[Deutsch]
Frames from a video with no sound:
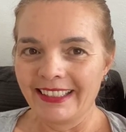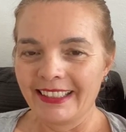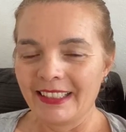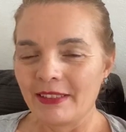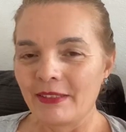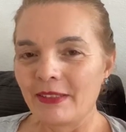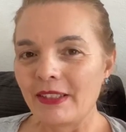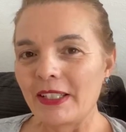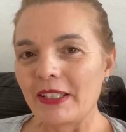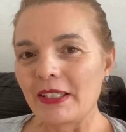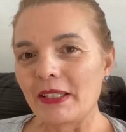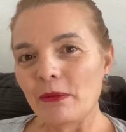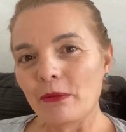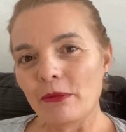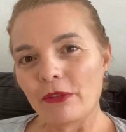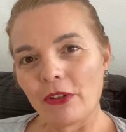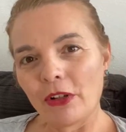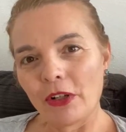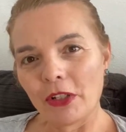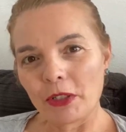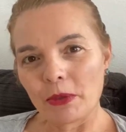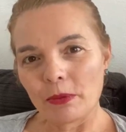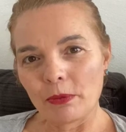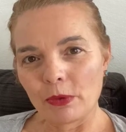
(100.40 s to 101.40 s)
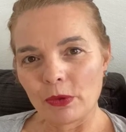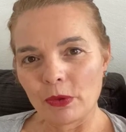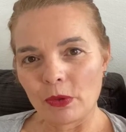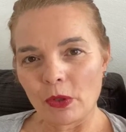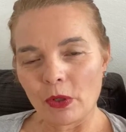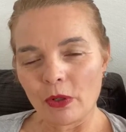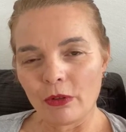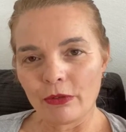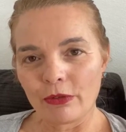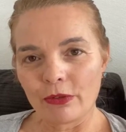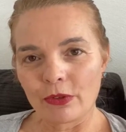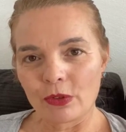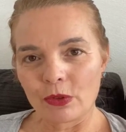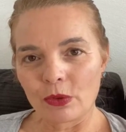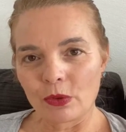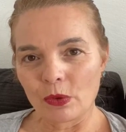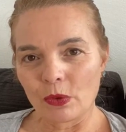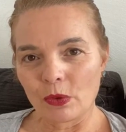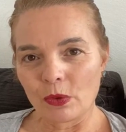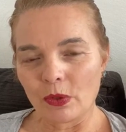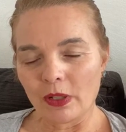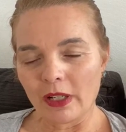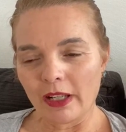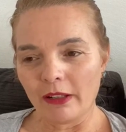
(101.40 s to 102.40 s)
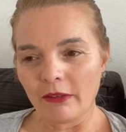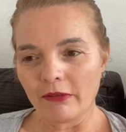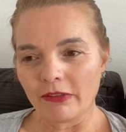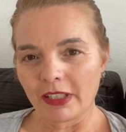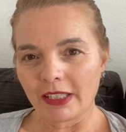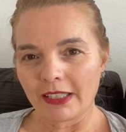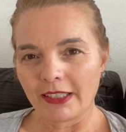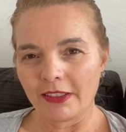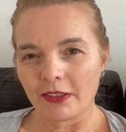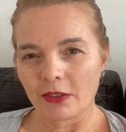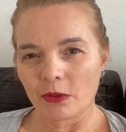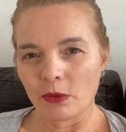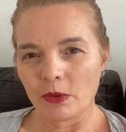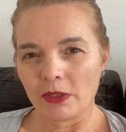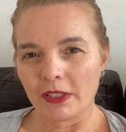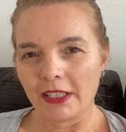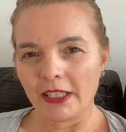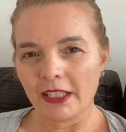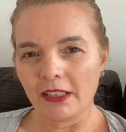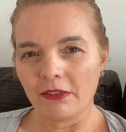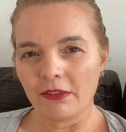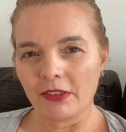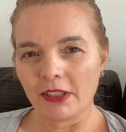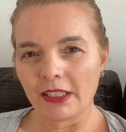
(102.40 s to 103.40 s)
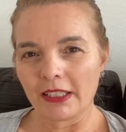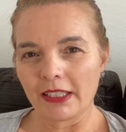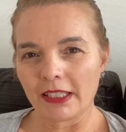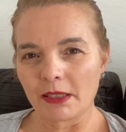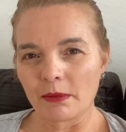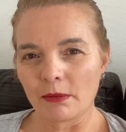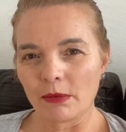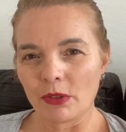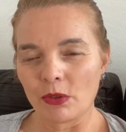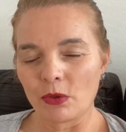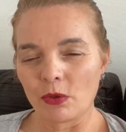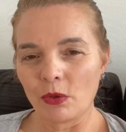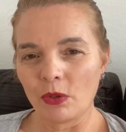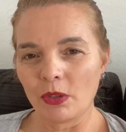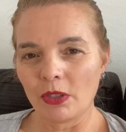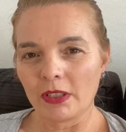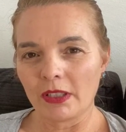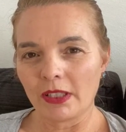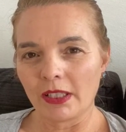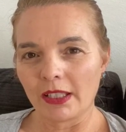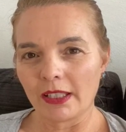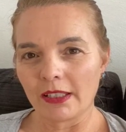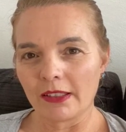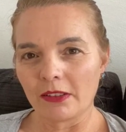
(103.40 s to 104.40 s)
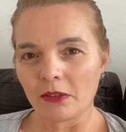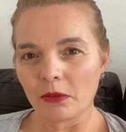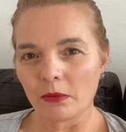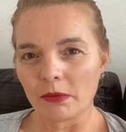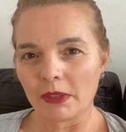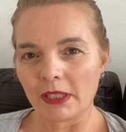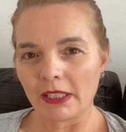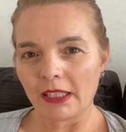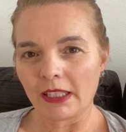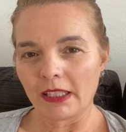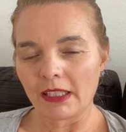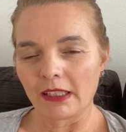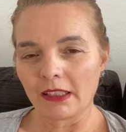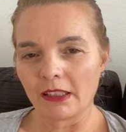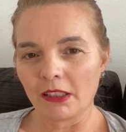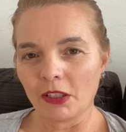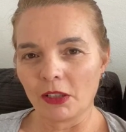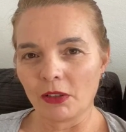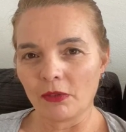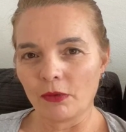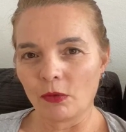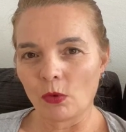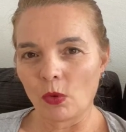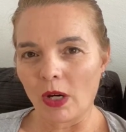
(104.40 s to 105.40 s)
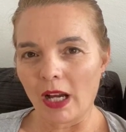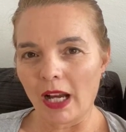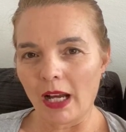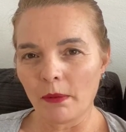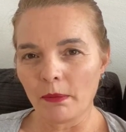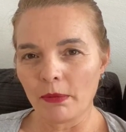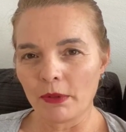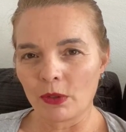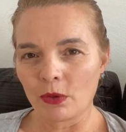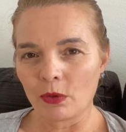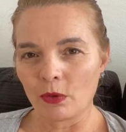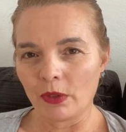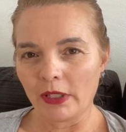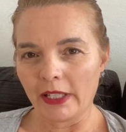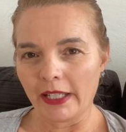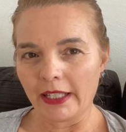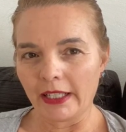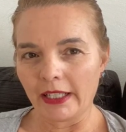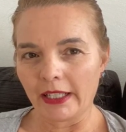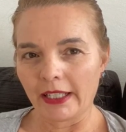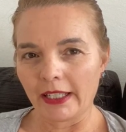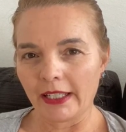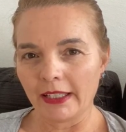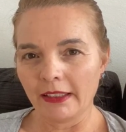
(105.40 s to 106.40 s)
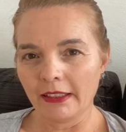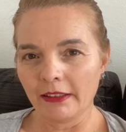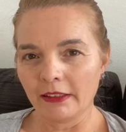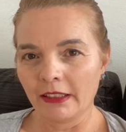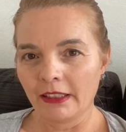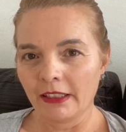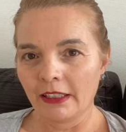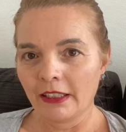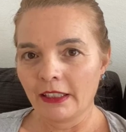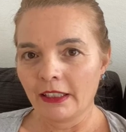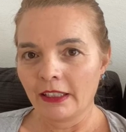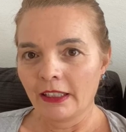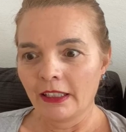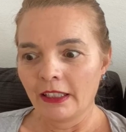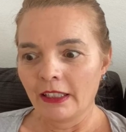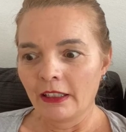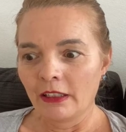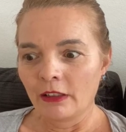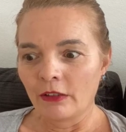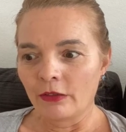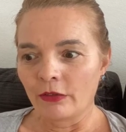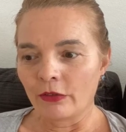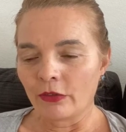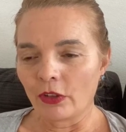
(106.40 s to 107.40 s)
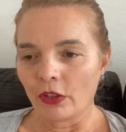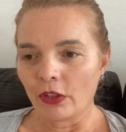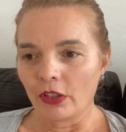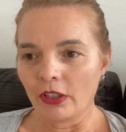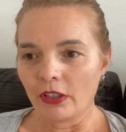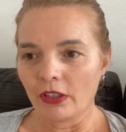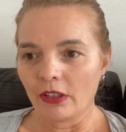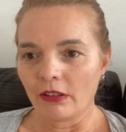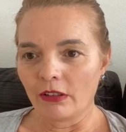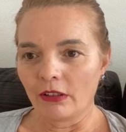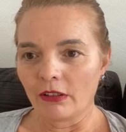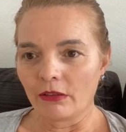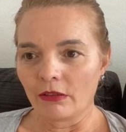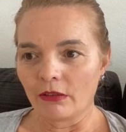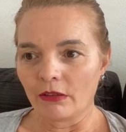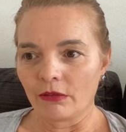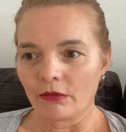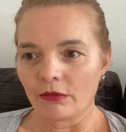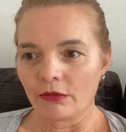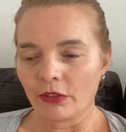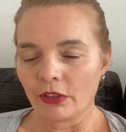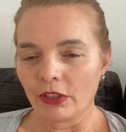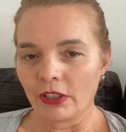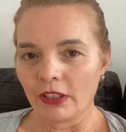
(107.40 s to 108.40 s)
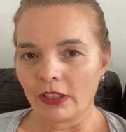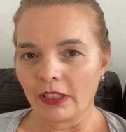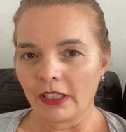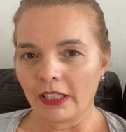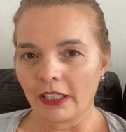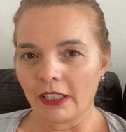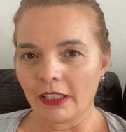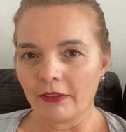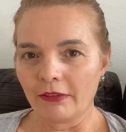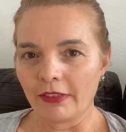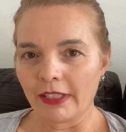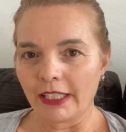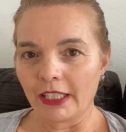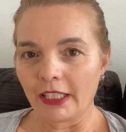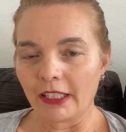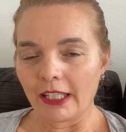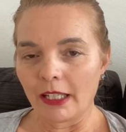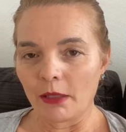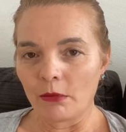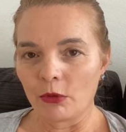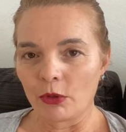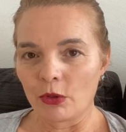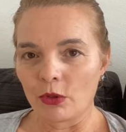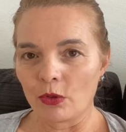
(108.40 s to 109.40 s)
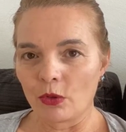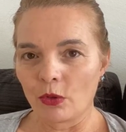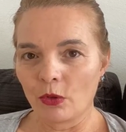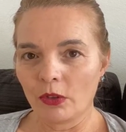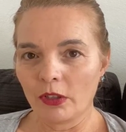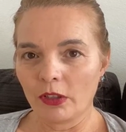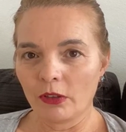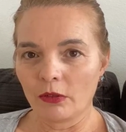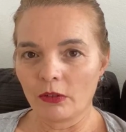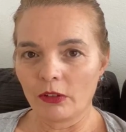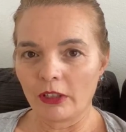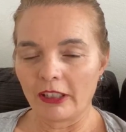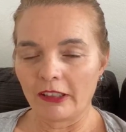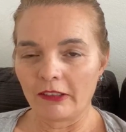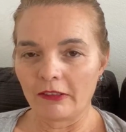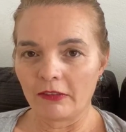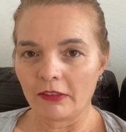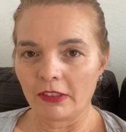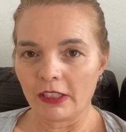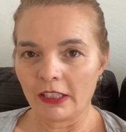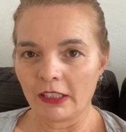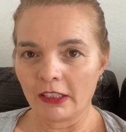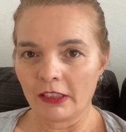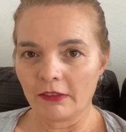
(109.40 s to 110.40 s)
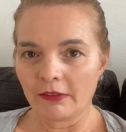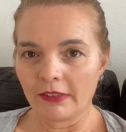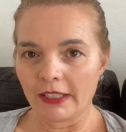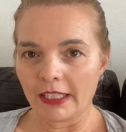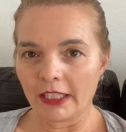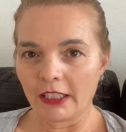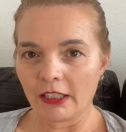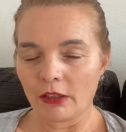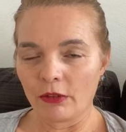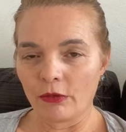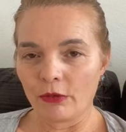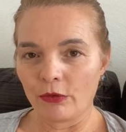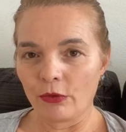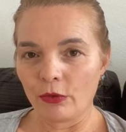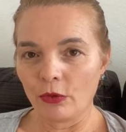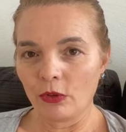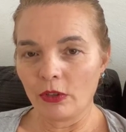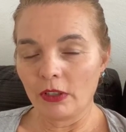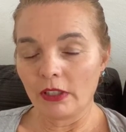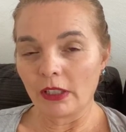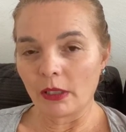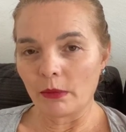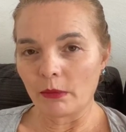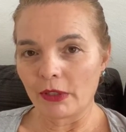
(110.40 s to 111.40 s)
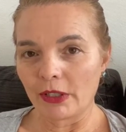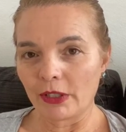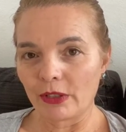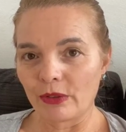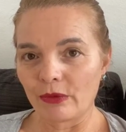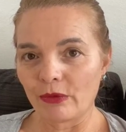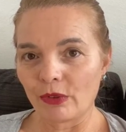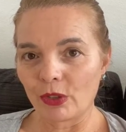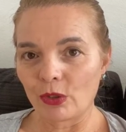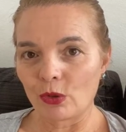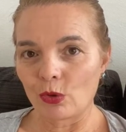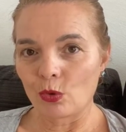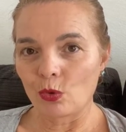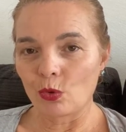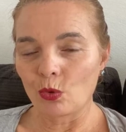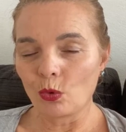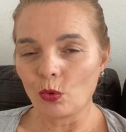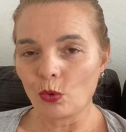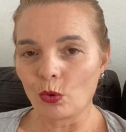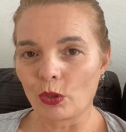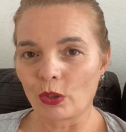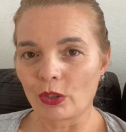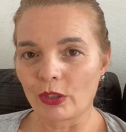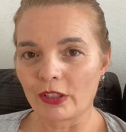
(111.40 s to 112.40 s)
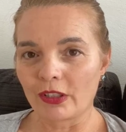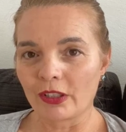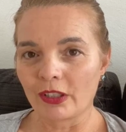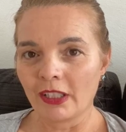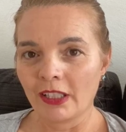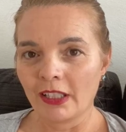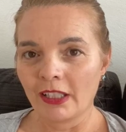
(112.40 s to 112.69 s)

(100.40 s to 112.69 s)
wie das im Volksmund oft so einfach diskutiert wird, dass man süchtig ist, um sich irgendwo abzulenken von, von irgendwelchen Emotionen und irgendwelchen Gefühlen. Aber das Wort Sucht